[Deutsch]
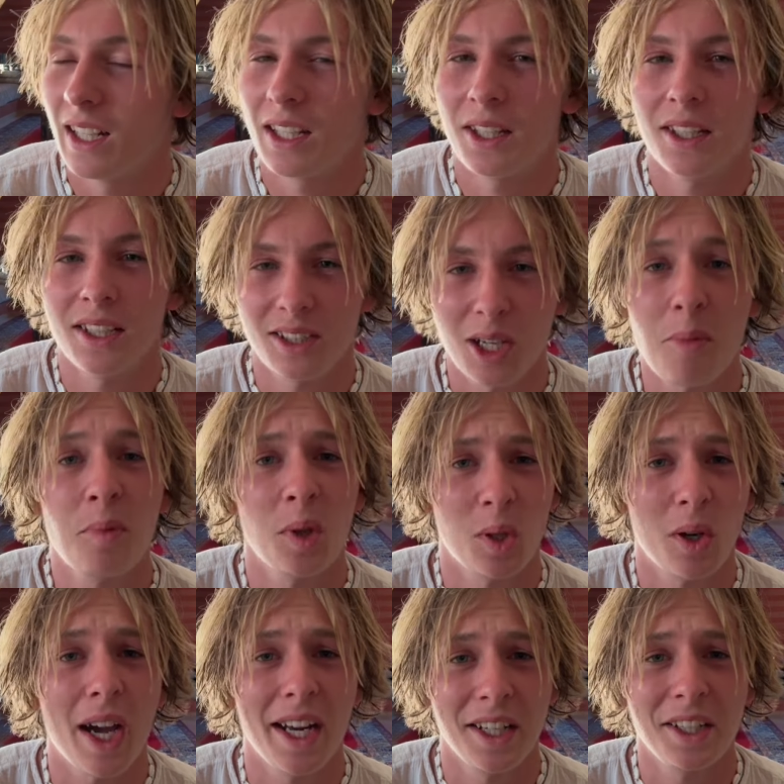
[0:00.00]
ich habe da noch
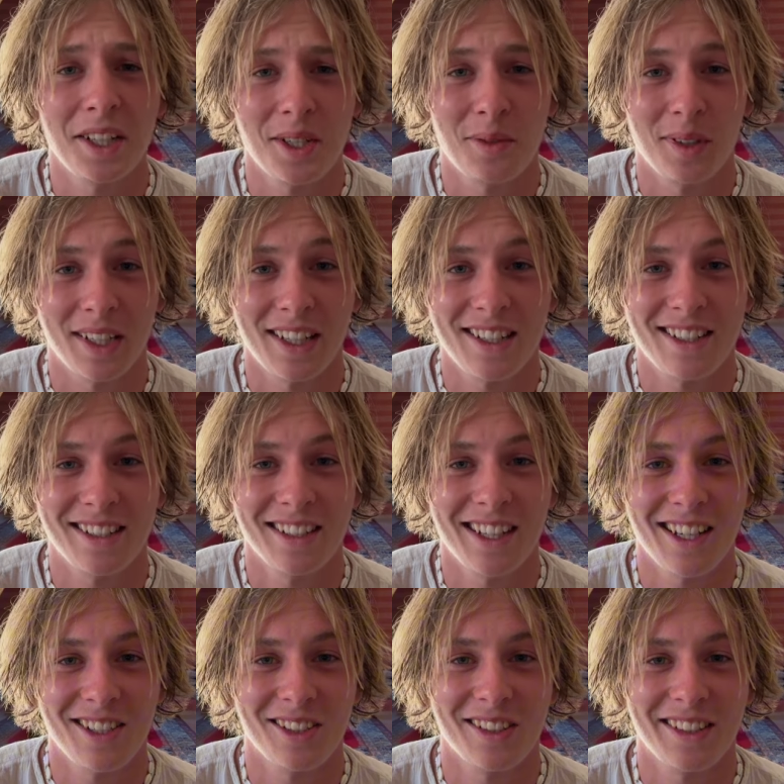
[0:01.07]
einiges vergessen,
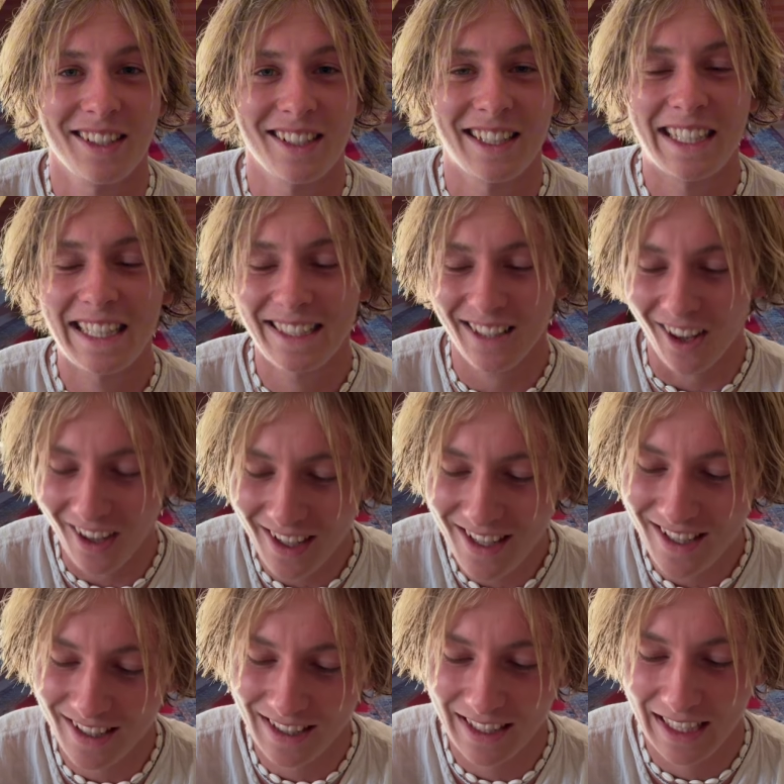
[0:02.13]
also das ist nicht
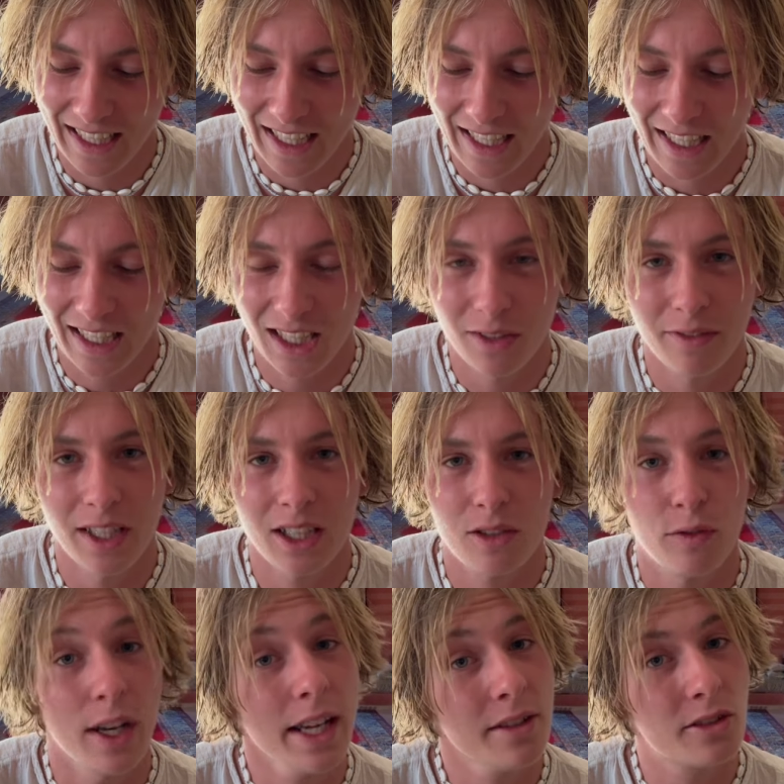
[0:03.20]
alles. Ich werde
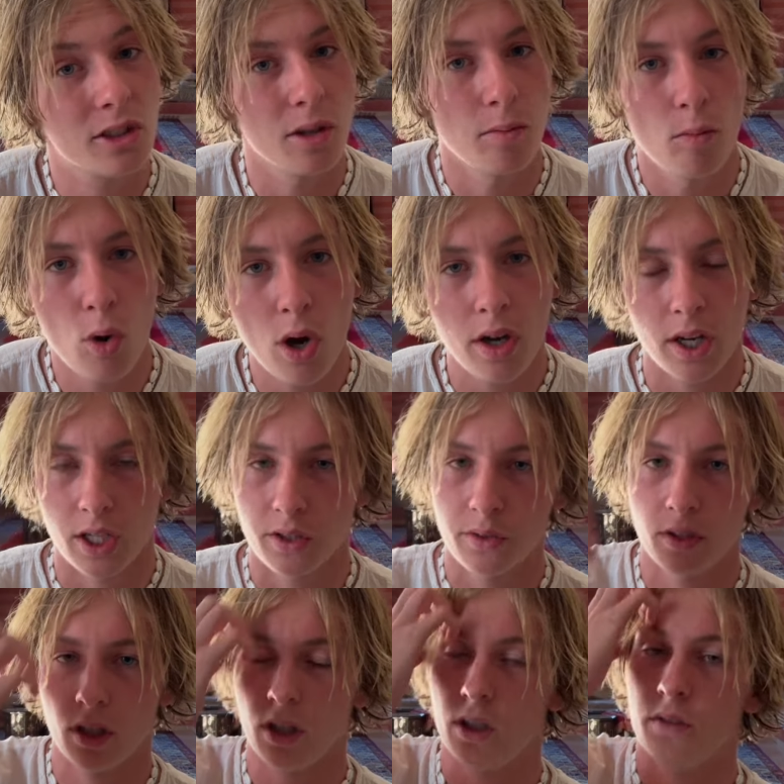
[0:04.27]
vielleicht sogar morgen ein,
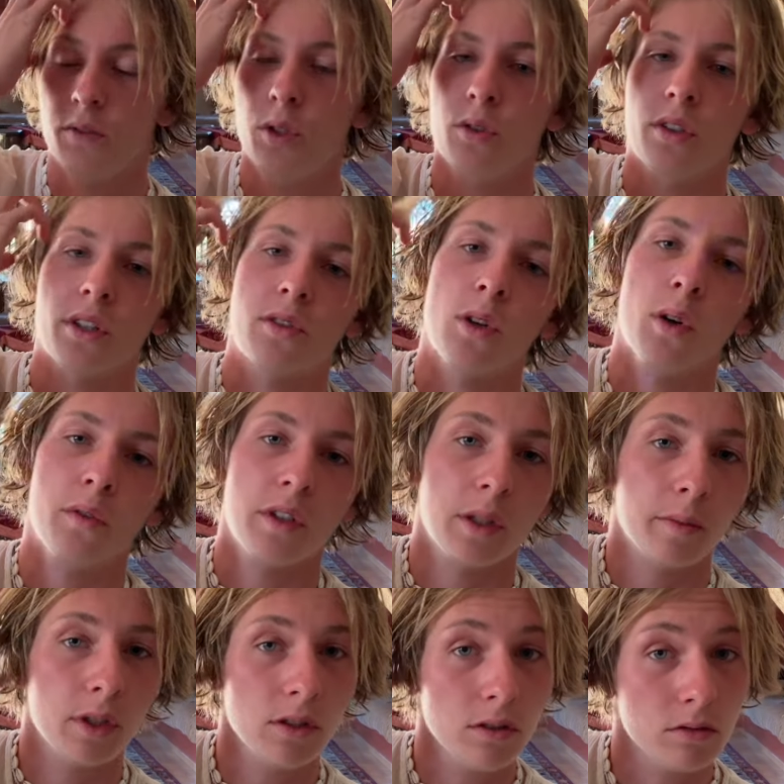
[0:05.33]
ein Video dazu
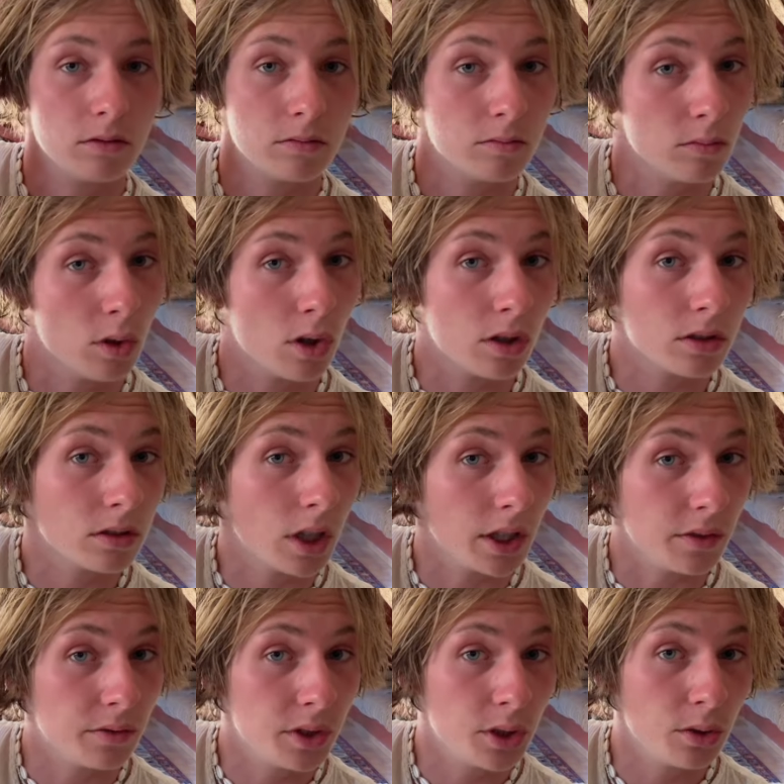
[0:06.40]
aufnehmen, morgen
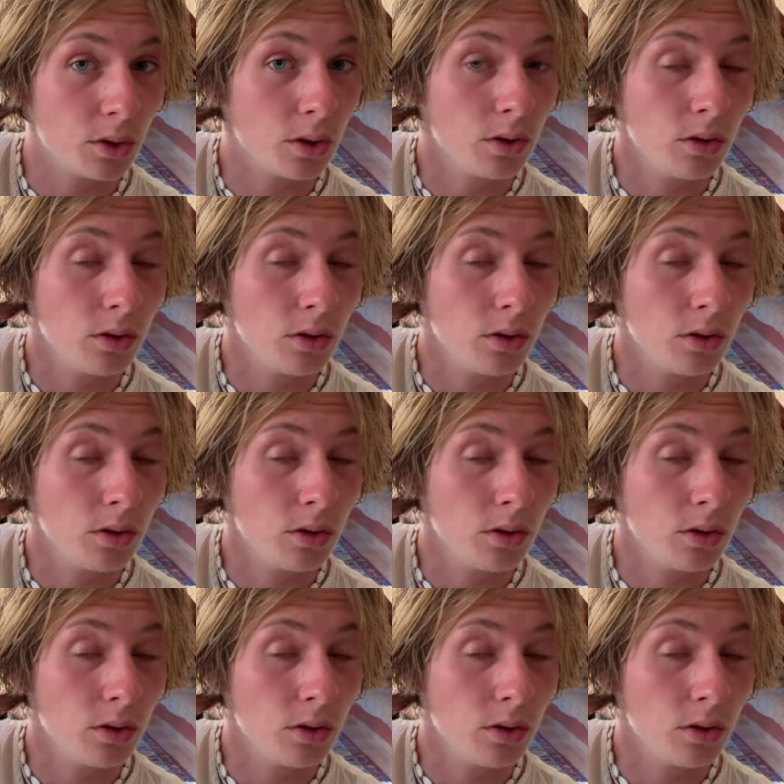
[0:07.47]
ein Video